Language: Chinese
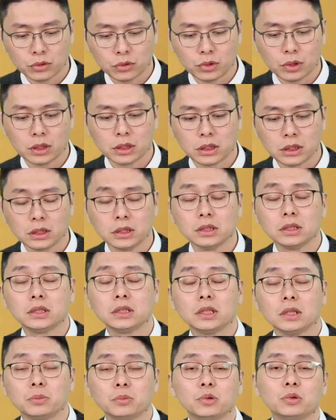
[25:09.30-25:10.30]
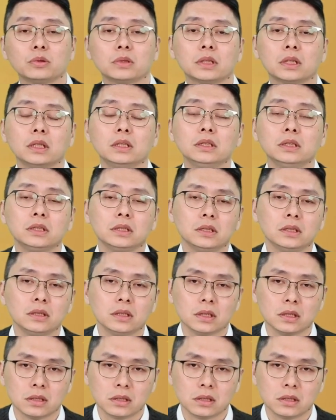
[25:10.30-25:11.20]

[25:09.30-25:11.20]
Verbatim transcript: 最新节目更新的